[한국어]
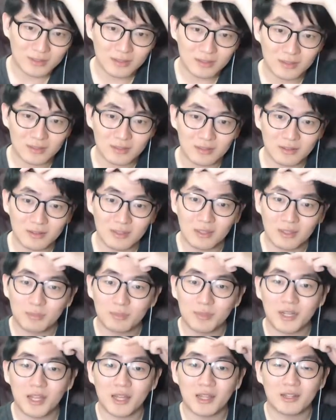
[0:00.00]
그
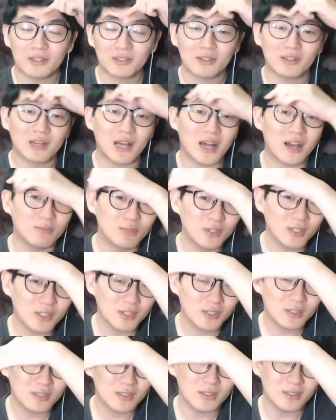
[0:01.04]
트리플 A에서
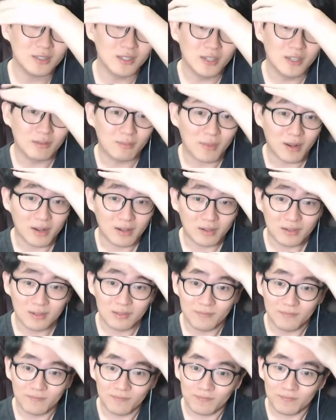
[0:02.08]
아무리 그 막
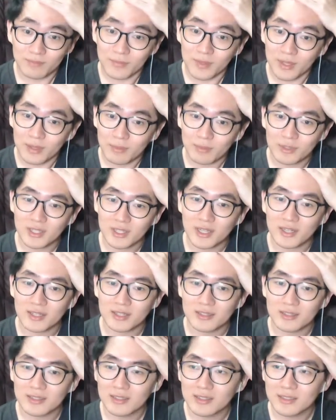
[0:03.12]

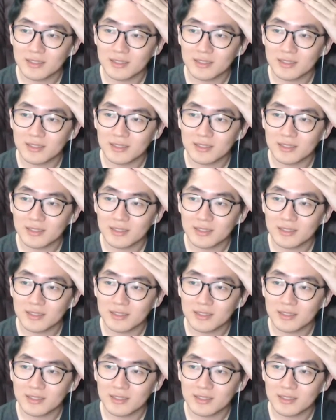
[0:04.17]
뭐냐